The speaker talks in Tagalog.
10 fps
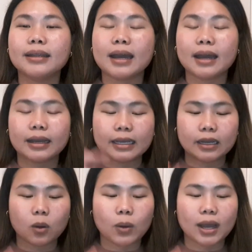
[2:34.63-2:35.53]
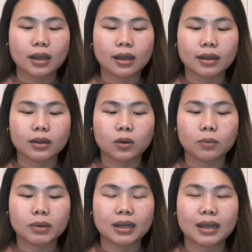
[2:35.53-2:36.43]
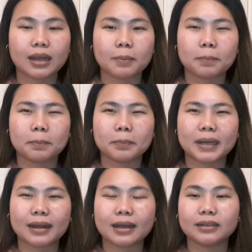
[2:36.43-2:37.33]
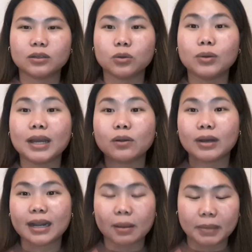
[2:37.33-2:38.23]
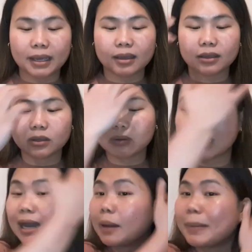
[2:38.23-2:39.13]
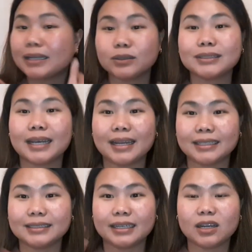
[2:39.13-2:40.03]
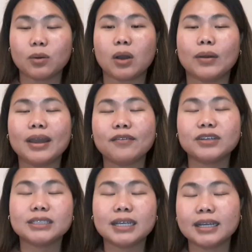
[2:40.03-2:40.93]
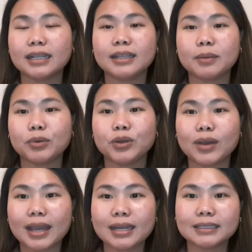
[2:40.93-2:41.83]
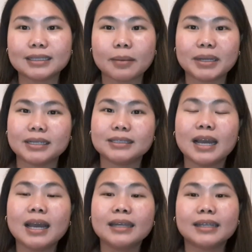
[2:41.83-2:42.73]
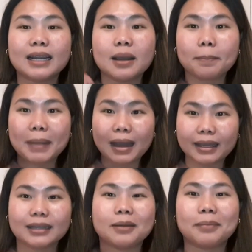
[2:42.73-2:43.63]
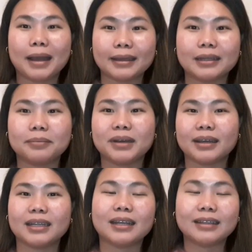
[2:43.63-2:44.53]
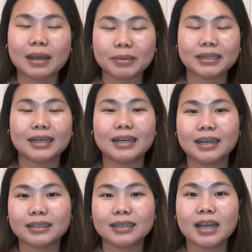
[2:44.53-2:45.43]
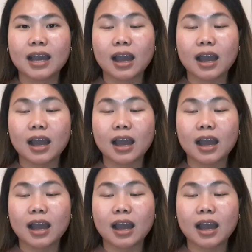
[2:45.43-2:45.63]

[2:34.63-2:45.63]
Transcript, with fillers: na ginawa kumbaga parang kung gaano karami yung nakakapasok sa LS na ginawa ko every single day po yung LS namin is talagang paakyat ng paakyat na paakyat ang dami talagang